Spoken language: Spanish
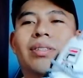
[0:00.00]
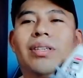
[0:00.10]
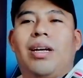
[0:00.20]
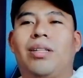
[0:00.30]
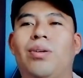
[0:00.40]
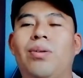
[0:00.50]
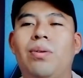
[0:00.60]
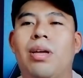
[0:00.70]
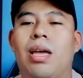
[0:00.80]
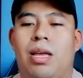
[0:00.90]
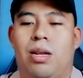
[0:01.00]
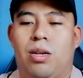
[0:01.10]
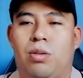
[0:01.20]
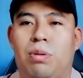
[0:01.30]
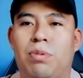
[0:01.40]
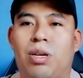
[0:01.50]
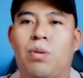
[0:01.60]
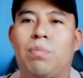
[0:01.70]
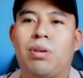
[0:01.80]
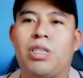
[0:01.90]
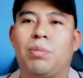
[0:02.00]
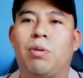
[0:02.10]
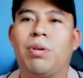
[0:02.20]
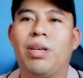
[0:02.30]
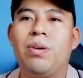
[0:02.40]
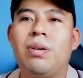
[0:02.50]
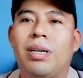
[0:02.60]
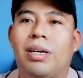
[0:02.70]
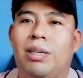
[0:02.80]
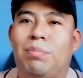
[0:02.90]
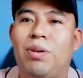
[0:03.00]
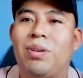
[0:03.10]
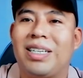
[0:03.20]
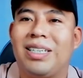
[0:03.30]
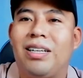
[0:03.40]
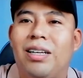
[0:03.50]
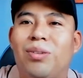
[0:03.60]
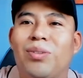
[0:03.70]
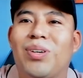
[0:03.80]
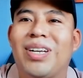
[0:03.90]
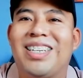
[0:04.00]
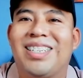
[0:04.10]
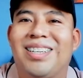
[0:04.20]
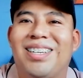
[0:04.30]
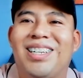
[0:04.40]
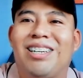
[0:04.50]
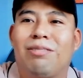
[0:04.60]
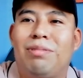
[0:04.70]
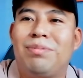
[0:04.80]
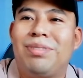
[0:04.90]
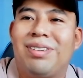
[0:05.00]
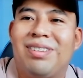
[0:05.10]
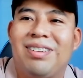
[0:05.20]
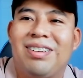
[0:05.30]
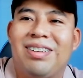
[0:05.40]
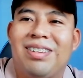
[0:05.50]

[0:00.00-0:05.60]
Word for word: esto sería todo. Nos vemos en un próximo video. Espero que sea de tutoriales. Nos vemos.